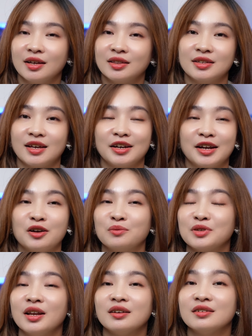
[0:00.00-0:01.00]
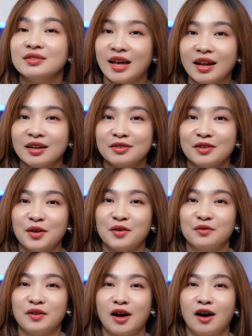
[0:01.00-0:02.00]
Thực ra là đàn ông rất là đơn giản
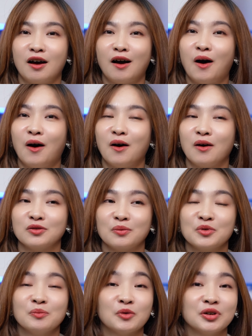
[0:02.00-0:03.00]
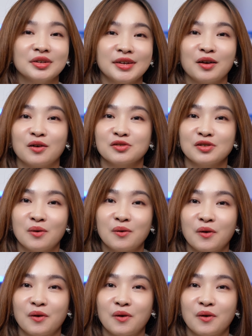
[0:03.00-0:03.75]
và họ giống như một đứa trẻ có râu,